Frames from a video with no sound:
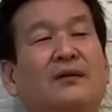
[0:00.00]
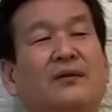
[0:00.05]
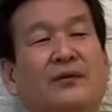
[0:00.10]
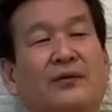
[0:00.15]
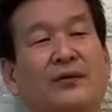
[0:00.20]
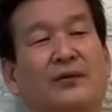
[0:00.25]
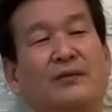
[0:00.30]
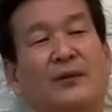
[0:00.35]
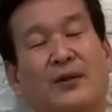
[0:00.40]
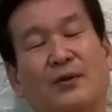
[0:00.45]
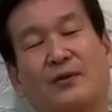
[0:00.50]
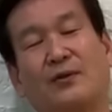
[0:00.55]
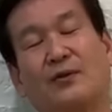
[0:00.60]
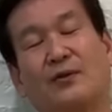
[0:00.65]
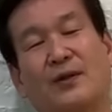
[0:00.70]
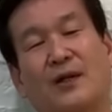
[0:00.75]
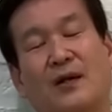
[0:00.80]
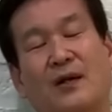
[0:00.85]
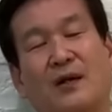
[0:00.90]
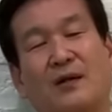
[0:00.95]
キューバの共
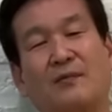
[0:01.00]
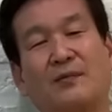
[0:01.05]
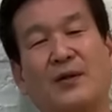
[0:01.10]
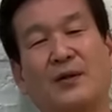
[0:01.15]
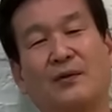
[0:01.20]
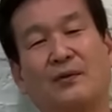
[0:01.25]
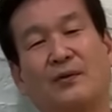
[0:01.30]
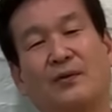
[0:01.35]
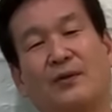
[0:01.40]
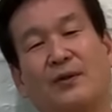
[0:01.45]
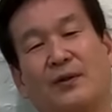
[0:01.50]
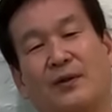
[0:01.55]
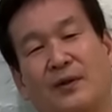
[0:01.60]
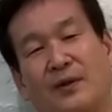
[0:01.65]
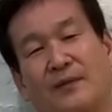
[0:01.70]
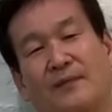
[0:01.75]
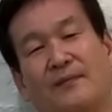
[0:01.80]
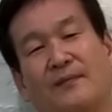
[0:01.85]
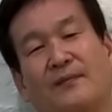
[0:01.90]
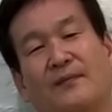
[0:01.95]
産革命の時
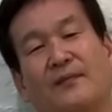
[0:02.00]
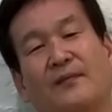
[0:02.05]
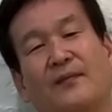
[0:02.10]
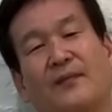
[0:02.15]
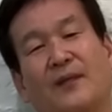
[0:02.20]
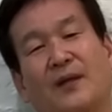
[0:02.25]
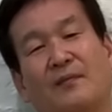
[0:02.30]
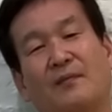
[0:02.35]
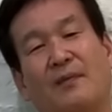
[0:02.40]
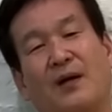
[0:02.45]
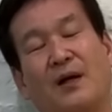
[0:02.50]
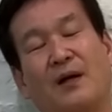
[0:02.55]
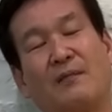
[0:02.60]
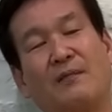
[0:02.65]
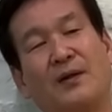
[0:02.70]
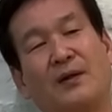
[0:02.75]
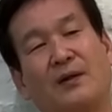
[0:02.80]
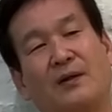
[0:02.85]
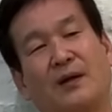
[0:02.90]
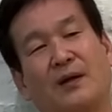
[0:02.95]
に、まあ、
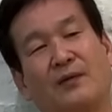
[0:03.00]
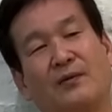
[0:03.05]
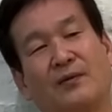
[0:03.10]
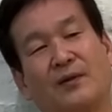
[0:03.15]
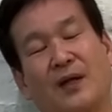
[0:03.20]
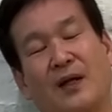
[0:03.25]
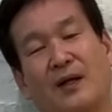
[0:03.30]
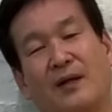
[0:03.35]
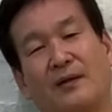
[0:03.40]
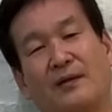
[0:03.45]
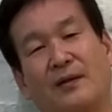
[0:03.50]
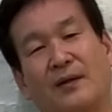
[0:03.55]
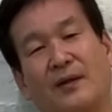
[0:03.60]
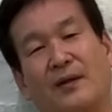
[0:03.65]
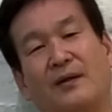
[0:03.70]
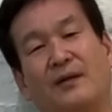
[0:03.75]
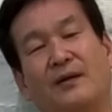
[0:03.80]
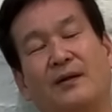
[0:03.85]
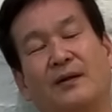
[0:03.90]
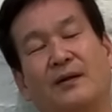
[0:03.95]
アメリカと並ん
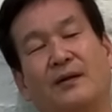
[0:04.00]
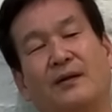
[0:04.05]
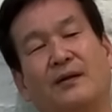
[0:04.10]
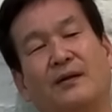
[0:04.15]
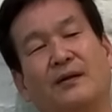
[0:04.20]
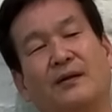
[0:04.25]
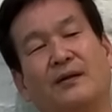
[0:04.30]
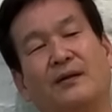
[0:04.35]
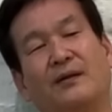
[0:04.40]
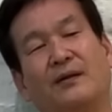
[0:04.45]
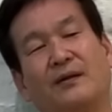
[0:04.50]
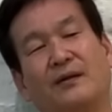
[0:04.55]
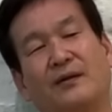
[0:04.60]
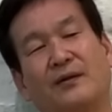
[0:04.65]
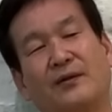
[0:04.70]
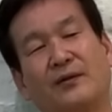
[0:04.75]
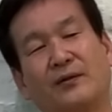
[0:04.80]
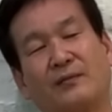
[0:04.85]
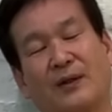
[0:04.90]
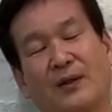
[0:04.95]
で、
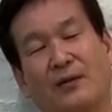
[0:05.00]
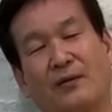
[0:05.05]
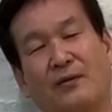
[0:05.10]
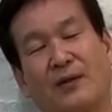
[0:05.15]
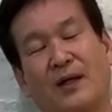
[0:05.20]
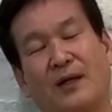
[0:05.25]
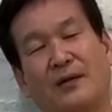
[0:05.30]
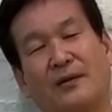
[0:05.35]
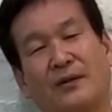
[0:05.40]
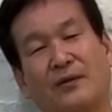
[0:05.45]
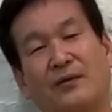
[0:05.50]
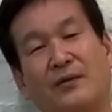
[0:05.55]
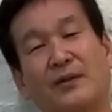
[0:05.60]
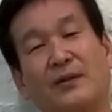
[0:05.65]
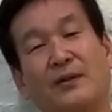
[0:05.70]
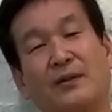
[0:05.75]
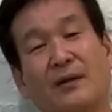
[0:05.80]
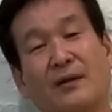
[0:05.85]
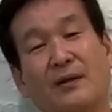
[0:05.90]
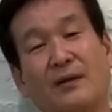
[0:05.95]
えー、キューバとの関係を
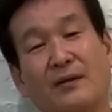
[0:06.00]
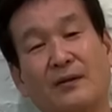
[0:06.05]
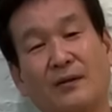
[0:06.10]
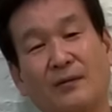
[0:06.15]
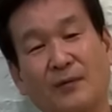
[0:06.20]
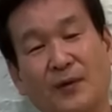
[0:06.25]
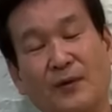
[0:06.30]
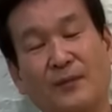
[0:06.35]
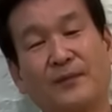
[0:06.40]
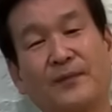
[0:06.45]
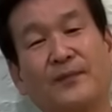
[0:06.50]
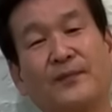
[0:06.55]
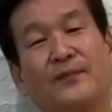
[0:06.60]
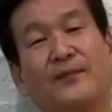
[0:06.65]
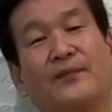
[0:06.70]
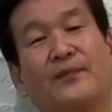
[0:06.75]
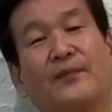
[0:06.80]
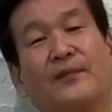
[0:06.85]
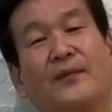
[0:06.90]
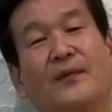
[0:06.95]
切ったけれども、
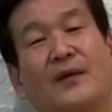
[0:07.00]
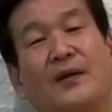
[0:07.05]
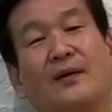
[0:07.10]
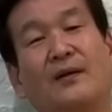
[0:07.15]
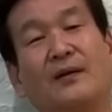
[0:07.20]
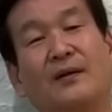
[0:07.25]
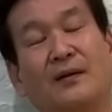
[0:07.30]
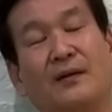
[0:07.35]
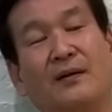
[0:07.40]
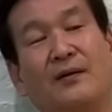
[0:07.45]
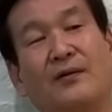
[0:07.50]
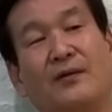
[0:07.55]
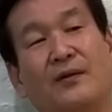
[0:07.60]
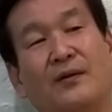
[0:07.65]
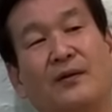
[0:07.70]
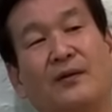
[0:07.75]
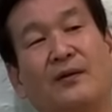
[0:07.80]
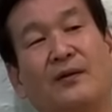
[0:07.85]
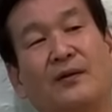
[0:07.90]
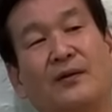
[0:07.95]

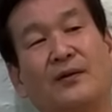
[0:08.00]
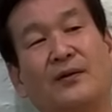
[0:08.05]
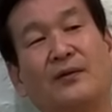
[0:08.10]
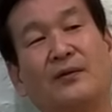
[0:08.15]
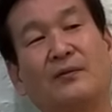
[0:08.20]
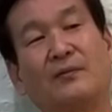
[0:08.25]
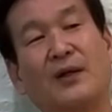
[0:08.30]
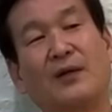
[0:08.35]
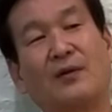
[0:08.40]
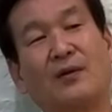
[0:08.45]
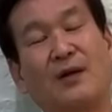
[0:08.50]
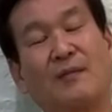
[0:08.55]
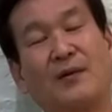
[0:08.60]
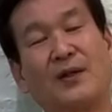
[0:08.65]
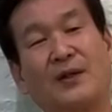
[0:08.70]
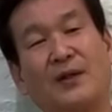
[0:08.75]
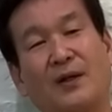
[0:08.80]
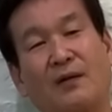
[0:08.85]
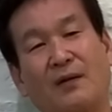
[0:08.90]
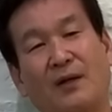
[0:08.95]
えー、キューバと
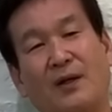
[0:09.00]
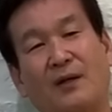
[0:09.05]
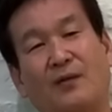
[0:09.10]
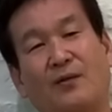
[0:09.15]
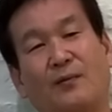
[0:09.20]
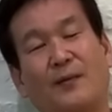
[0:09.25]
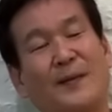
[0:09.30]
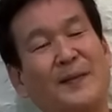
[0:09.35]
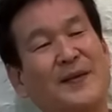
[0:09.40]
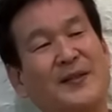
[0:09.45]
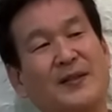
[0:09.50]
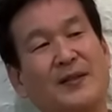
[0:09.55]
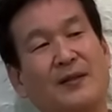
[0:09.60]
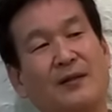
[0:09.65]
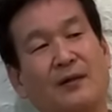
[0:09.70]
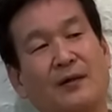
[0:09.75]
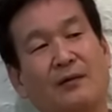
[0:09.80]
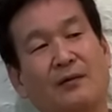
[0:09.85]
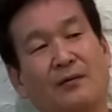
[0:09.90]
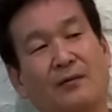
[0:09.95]
アメリカはオバマ政権の